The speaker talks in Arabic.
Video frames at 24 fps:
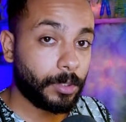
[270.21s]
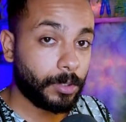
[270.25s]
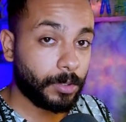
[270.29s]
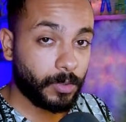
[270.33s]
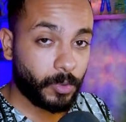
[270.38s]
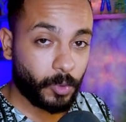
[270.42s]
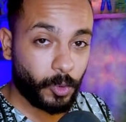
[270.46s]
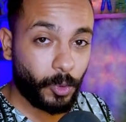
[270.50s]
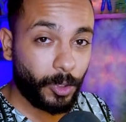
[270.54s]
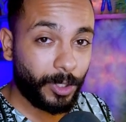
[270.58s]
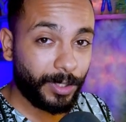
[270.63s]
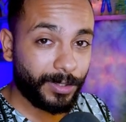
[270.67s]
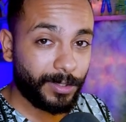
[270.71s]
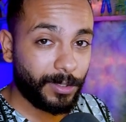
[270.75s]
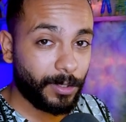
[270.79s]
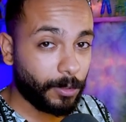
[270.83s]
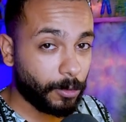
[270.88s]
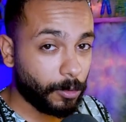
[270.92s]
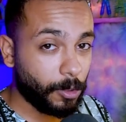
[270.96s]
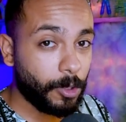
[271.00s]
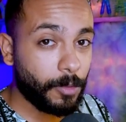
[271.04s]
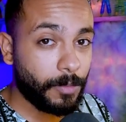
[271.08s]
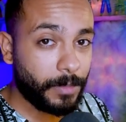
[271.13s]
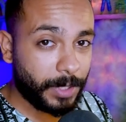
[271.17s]
سرعة
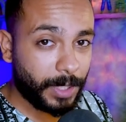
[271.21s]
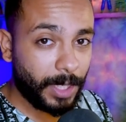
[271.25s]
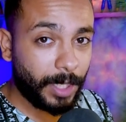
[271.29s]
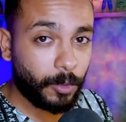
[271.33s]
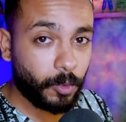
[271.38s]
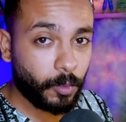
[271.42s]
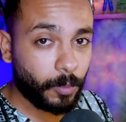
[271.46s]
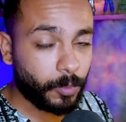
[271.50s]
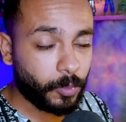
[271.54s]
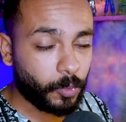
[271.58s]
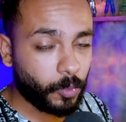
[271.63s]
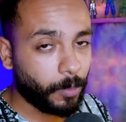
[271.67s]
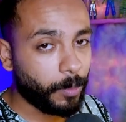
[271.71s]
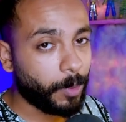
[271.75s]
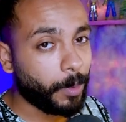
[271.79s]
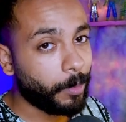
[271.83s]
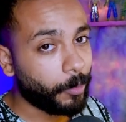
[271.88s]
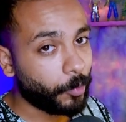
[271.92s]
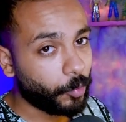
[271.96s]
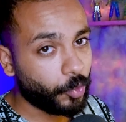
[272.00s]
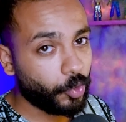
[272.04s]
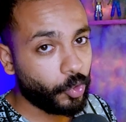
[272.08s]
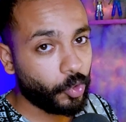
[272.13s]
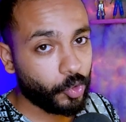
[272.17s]
الإلقاء بتاعته بتبقى
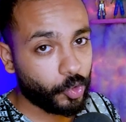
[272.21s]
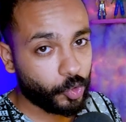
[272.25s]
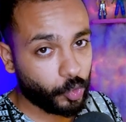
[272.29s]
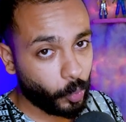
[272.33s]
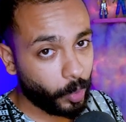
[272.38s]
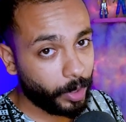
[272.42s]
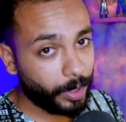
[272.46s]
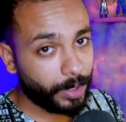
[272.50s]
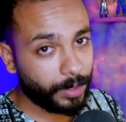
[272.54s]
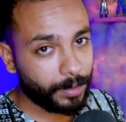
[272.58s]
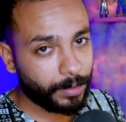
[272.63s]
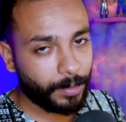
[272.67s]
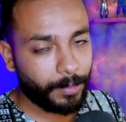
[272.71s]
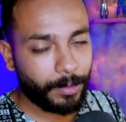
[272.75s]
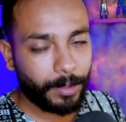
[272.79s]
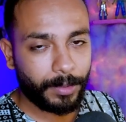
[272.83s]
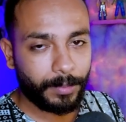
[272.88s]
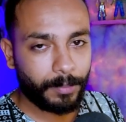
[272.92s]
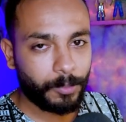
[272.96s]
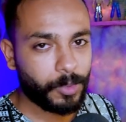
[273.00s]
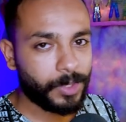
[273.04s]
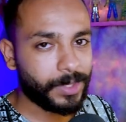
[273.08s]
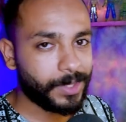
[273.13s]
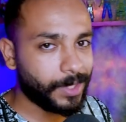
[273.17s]
بطيئة شوية طبعا
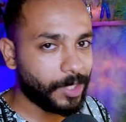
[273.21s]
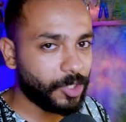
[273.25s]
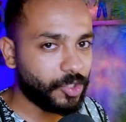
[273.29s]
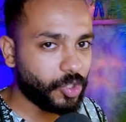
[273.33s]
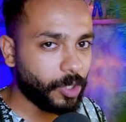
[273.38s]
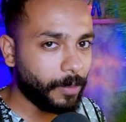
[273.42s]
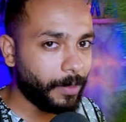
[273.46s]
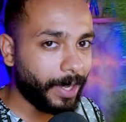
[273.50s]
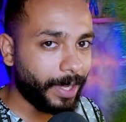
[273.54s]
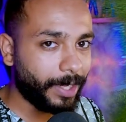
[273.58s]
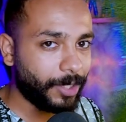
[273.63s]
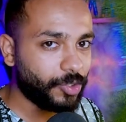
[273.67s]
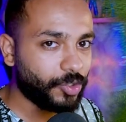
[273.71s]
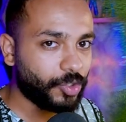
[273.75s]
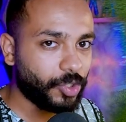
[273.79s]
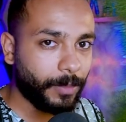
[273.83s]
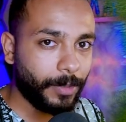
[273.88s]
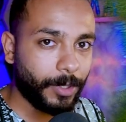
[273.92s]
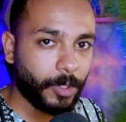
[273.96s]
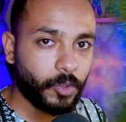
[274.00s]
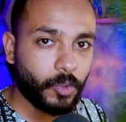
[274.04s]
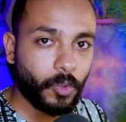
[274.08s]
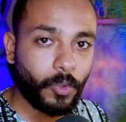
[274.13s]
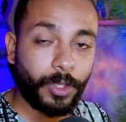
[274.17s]
مش زي الشبح
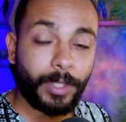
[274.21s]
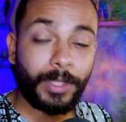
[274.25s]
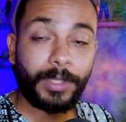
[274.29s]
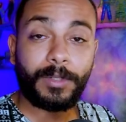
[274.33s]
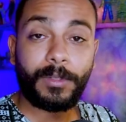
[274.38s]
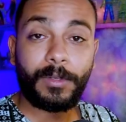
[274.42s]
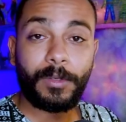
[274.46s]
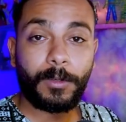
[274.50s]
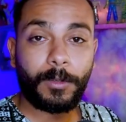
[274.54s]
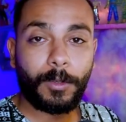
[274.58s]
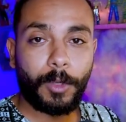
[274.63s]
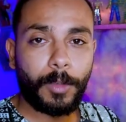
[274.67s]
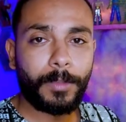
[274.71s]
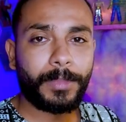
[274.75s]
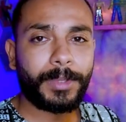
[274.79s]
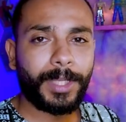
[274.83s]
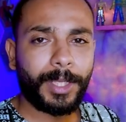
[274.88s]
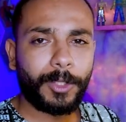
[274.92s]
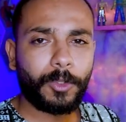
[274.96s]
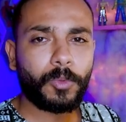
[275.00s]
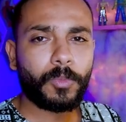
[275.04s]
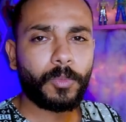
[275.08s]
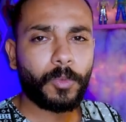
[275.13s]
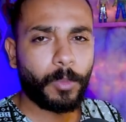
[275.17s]
الشبح سرعة الإلقاء
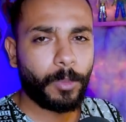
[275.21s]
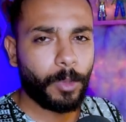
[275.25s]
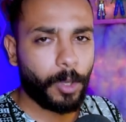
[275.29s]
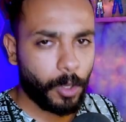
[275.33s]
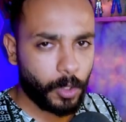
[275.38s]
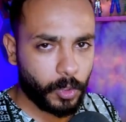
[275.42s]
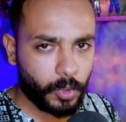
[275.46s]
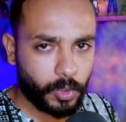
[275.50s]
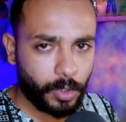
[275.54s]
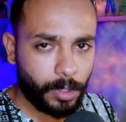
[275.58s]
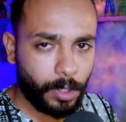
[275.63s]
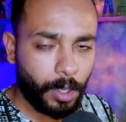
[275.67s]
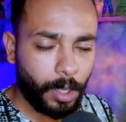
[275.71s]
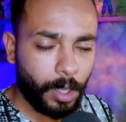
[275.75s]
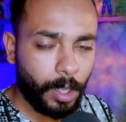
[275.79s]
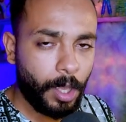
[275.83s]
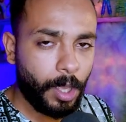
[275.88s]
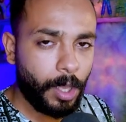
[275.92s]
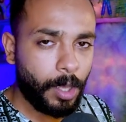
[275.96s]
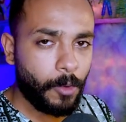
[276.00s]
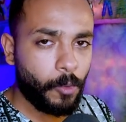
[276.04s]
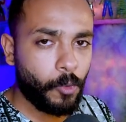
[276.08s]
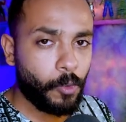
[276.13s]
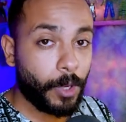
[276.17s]
بتاعته بتبقى أسرع
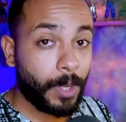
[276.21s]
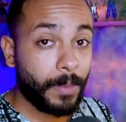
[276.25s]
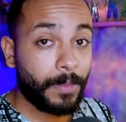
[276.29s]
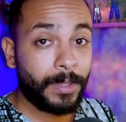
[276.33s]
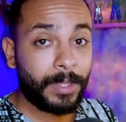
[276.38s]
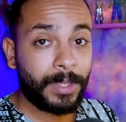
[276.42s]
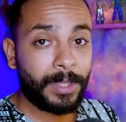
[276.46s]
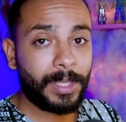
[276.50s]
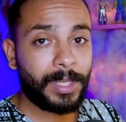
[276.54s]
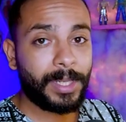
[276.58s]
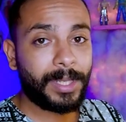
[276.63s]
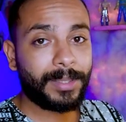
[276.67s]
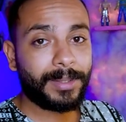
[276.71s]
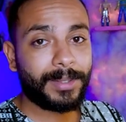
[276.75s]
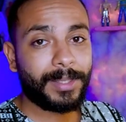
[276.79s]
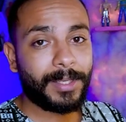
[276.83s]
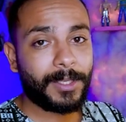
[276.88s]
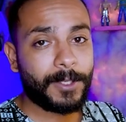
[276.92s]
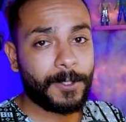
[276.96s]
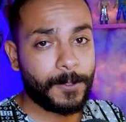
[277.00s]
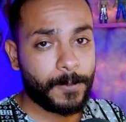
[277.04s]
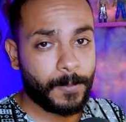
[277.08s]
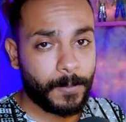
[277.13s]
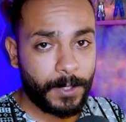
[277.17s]
وكمان
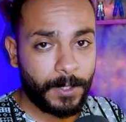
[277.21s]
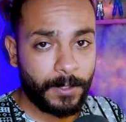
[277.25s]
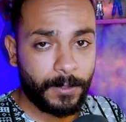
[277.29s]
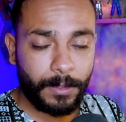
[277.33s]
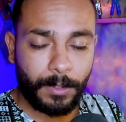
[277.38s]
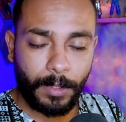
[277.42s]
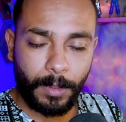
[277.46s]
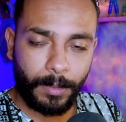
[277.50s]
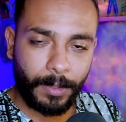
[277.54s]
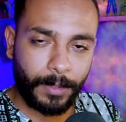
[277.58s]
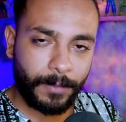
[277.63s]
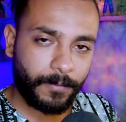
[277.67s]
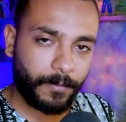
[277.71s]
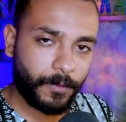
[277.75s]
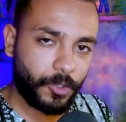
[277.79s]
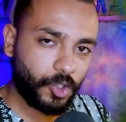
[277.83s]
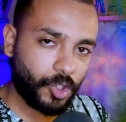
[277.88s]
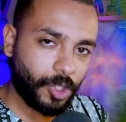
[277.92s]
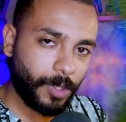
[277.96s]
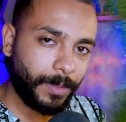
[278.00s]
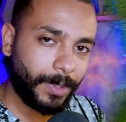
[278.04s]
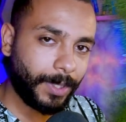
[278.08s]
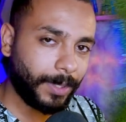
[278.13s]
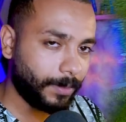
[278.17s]
الأتاك سبيد طبعا في
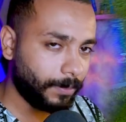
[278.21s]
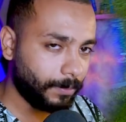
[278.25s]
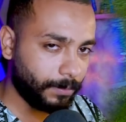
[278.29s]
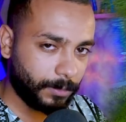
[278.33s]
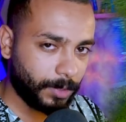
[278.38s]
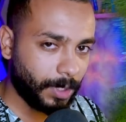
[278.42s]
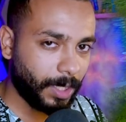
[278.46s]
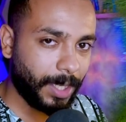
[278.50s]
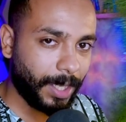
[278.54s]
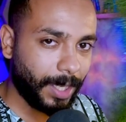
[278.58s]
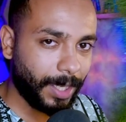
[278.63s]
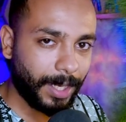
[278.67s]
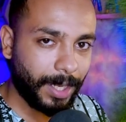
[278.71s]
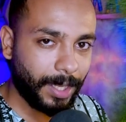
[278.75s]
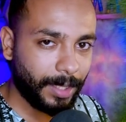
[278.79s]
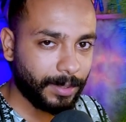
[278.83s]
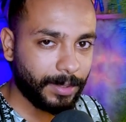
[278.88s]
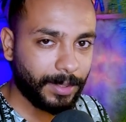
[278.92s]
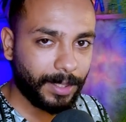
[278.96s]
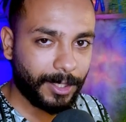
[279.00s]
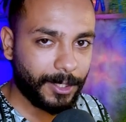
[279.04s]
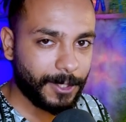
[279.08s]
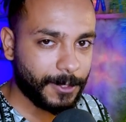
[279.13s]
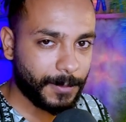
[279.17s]
الشبح ده على
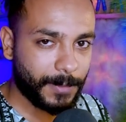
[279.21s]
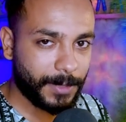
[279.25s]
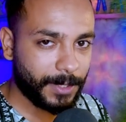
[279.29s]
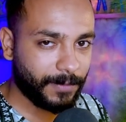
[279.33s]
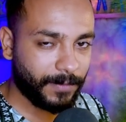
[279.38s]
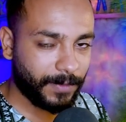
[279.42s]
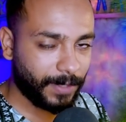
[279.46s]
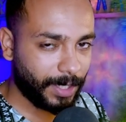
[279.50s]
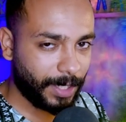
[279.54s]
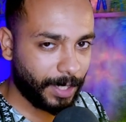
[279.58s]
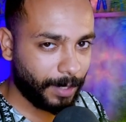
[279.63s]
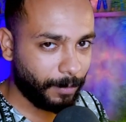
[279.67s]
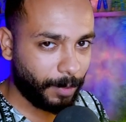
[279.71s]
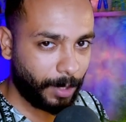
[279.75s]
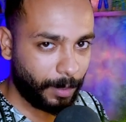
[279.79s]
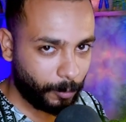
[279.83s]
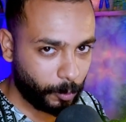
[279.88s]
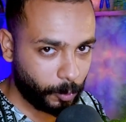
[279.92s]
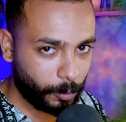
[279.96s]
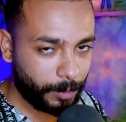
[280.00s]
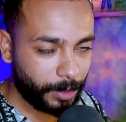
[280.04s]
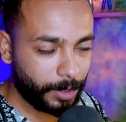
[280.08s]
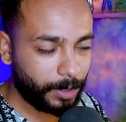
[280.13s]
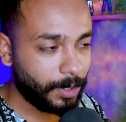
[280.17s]
أتاك سبيد في اللعبة
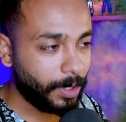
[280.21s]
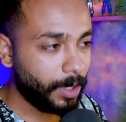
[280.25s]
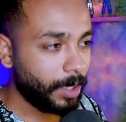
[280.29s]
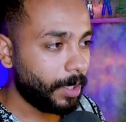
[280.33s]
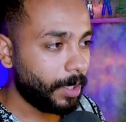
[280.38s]
عموما